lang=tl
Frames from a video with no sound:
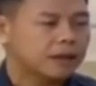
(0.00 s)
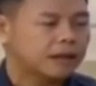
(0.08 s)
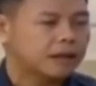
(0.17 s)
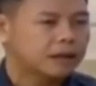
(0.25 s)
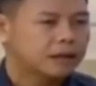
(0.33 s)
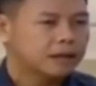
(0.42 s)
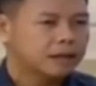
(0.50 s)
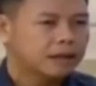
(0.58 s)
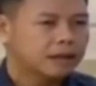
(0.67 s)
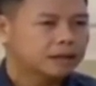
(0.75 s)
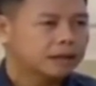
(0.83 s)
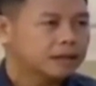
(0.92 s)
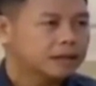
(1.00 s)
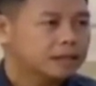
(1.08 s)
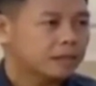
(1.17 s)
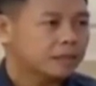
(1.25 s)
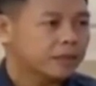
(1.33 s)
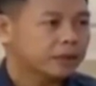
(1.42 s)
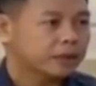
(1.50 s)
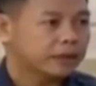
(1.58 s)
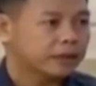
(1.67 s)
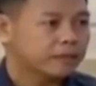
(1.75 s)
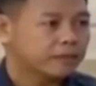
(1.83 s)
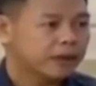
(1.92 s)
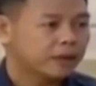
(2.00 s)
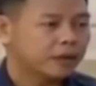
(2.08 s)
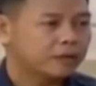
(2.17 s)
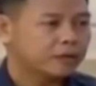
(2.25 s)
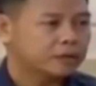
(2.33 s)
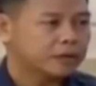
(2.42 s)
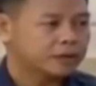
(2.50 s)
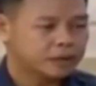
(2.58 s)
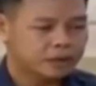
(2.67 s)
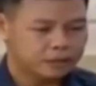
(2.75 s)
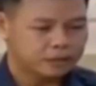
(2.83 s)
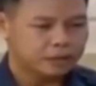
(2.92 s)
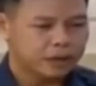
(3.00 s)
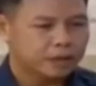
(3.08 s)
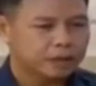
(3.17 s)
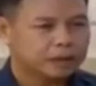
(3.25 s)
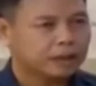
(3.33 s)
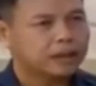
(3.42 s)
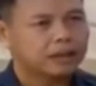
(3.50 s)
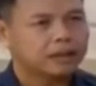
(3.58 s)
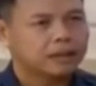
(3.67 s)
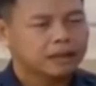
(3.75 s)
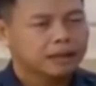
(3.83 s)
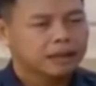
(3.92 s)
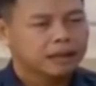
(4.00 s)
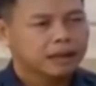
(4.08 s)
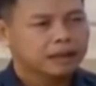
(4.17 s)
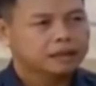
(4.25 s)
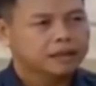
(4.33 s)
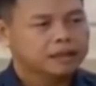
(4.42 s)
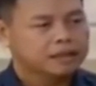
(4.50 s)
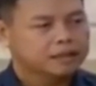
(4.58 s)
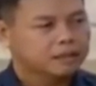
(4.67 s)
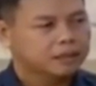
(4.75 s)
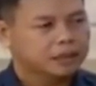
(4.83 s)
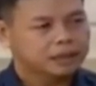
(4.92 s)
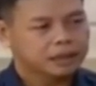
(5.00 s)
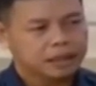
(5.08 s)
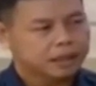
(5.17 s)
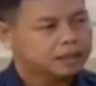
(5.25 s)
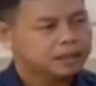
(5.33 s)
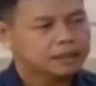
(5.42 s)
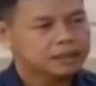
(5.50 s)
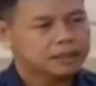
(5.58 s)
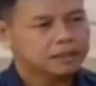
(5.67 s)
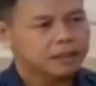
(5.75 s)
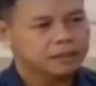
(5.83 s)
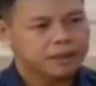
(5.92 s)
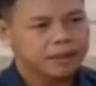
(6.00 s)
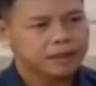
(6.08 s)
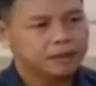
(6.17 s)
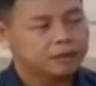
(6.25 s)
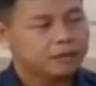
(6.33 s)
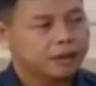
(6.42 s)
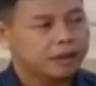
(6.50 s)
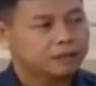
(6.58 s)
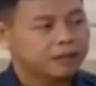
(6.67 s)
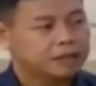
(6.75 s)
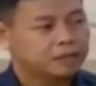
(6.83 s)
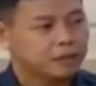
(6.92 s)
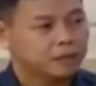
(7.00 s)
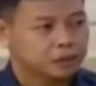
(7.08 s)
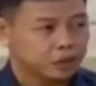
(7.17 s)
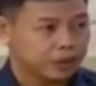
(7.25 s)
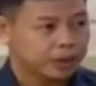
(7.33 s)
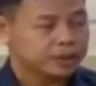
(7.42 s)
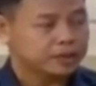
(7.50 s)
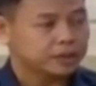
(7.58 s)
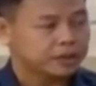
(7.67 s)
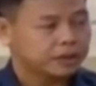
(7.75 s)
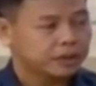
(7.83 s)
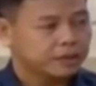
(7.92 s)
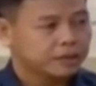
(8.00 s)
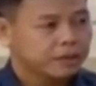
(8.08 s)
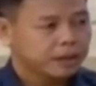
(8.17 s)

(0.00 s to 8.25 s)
ng mga uh, intelligence community, mga law enforcement, bawat uh, uh, intelligence committee at saka agency, magbigay yun ng mga conference for consolidation.